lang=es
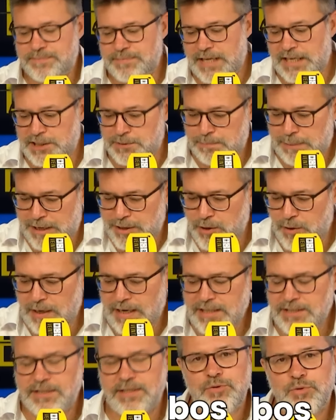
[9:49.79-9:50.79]

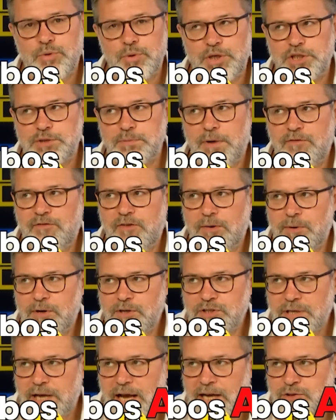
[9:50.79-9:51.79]
Españoles
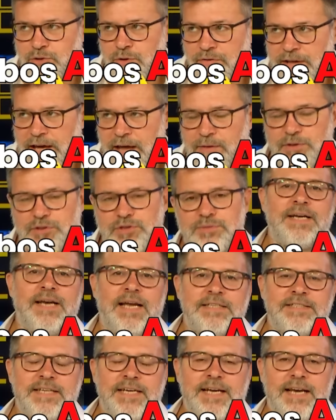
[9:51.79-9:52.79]
Turismófobos Asociados.
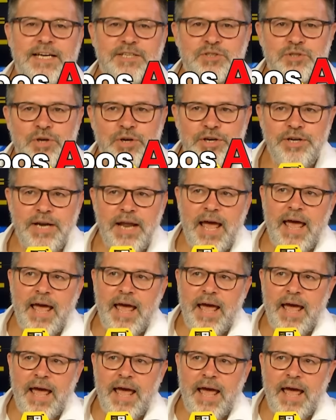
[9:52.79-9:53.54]
Las siglas son...